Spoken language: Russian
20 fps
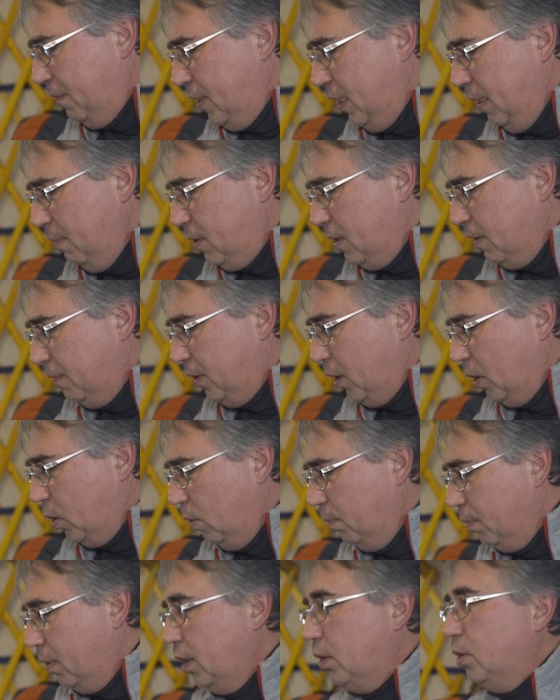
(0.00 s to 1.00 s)
в
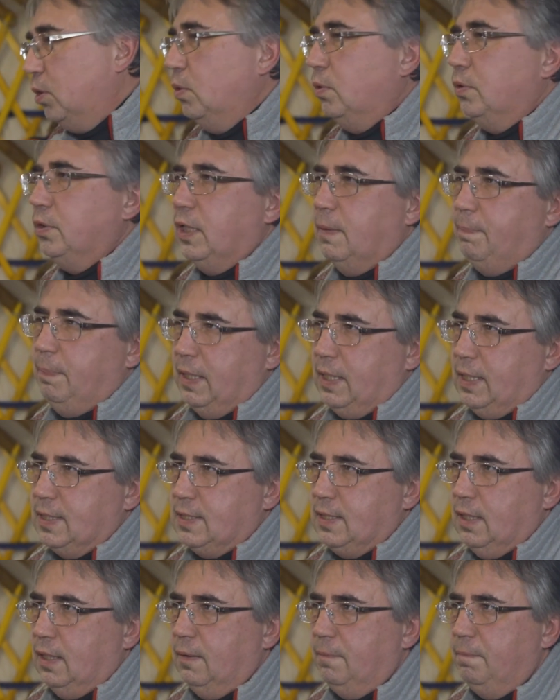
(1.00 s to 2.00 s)
1972 году он их
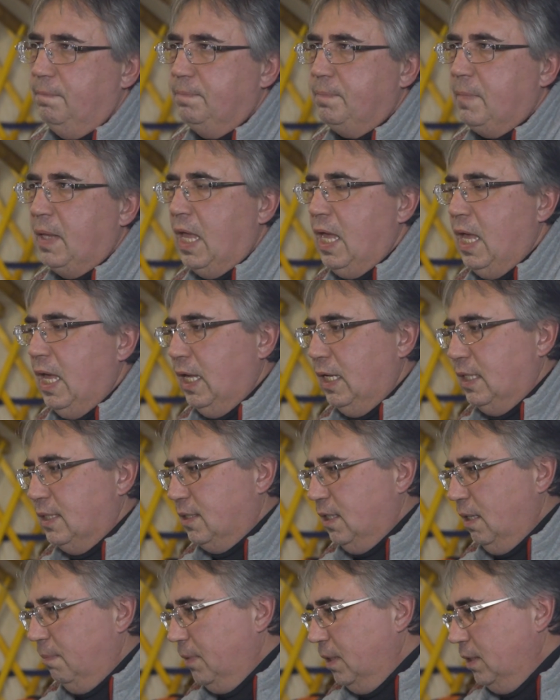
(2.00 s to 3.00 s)
показал. И
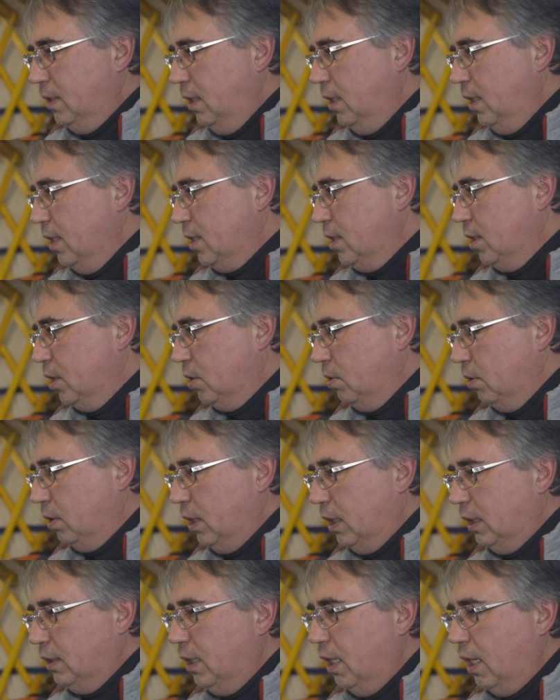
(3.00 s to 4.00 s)
самое интересное, что
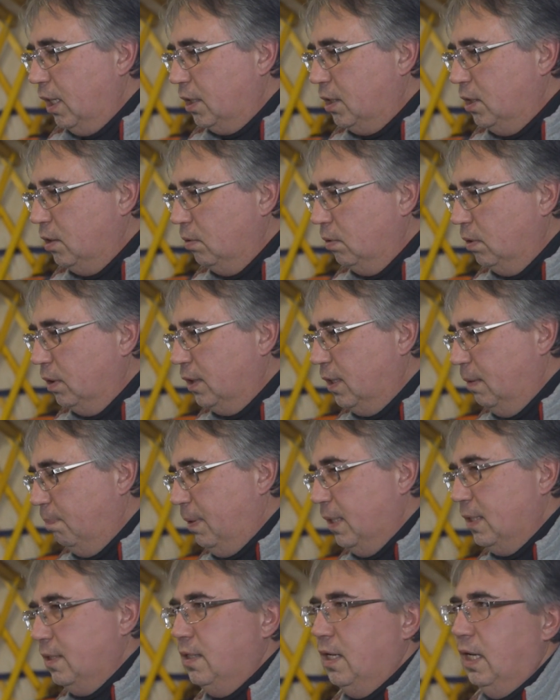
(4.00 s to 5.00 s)
тогда археологи
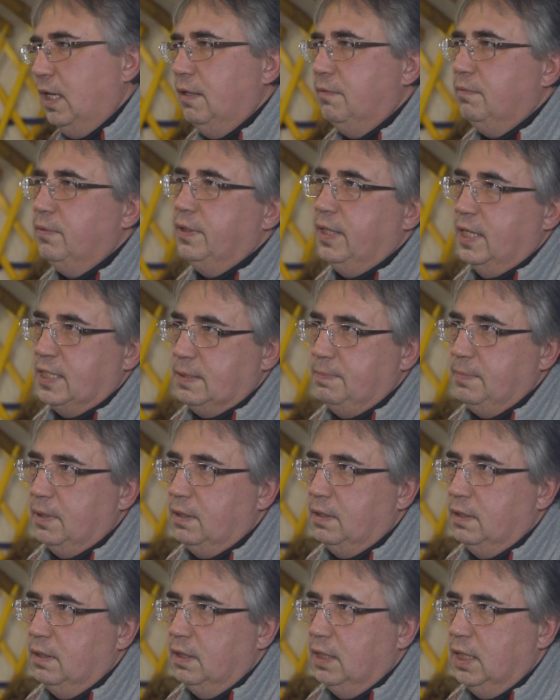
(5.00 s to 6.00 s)
подняли его на
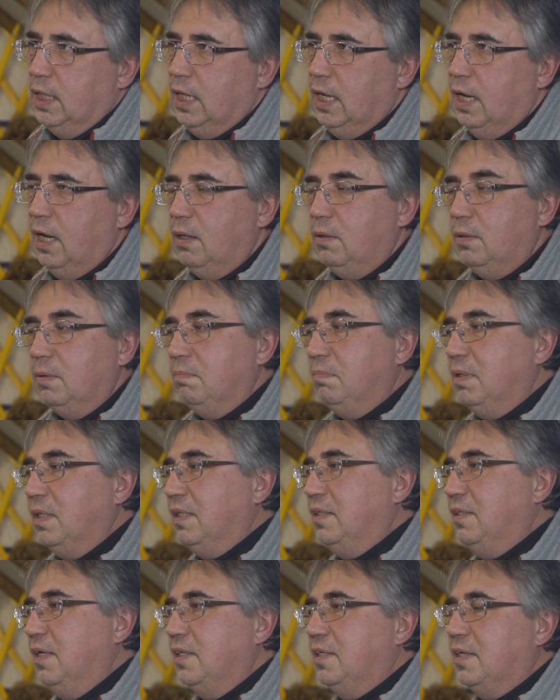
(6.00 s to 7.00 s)
смех. А он
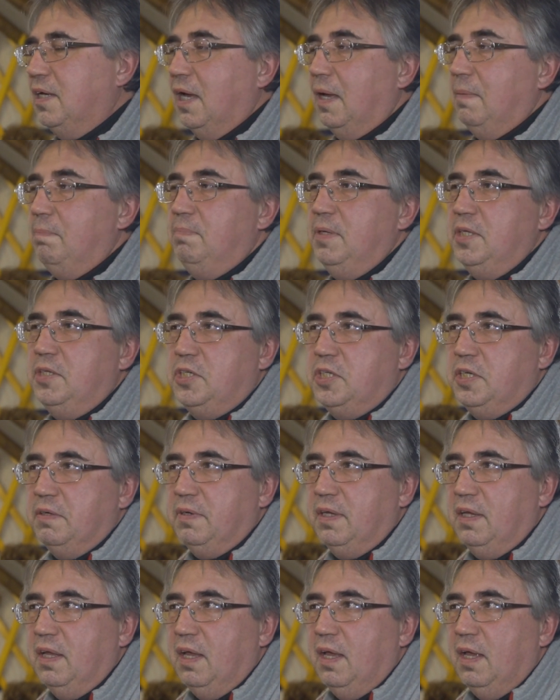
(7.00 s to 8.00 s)
был дядька
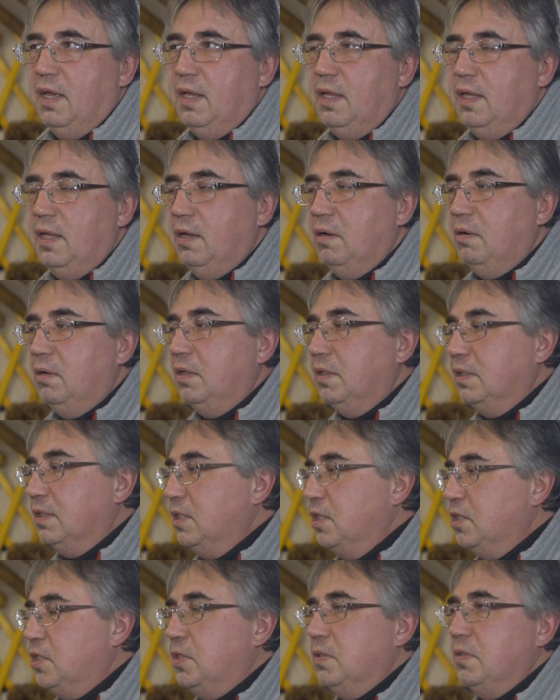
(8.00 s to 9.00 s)
обидчивый, и
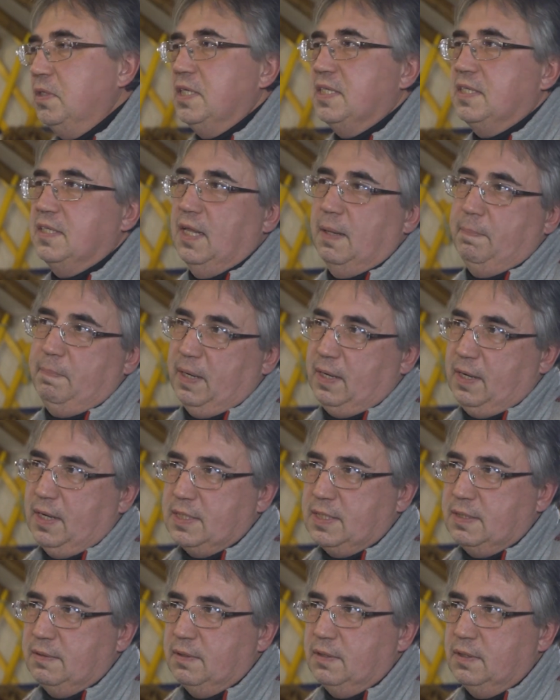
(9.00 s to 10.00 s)
он ничего не стал
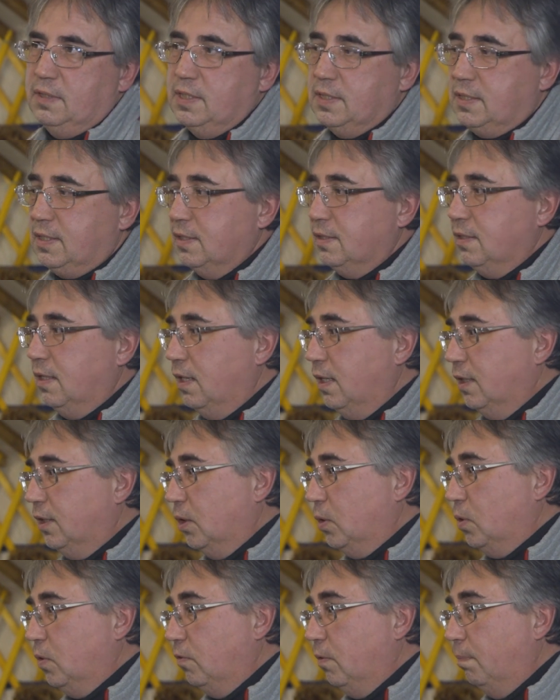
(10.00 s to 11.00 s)
показывать. Те сказали,
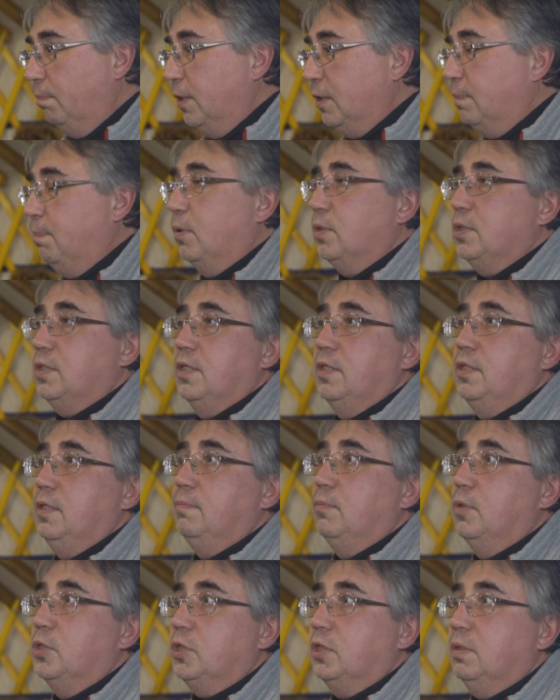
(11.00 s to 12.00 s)
такого быть просто
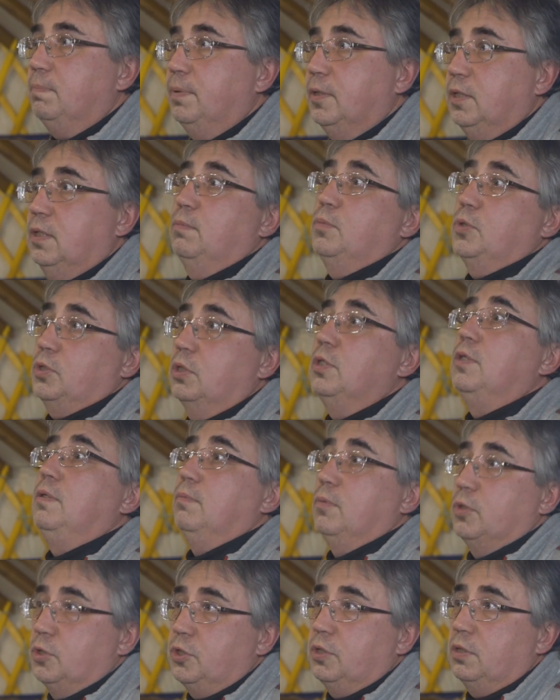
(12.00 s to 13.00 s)
не может, потому что
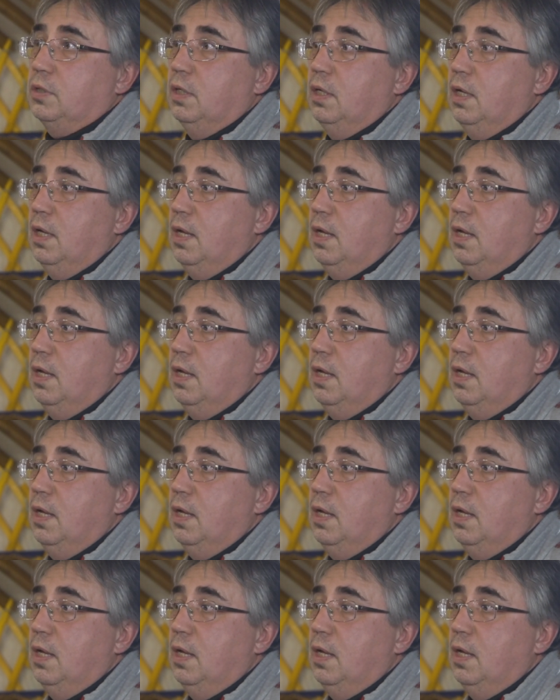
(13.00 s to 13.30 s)
не может.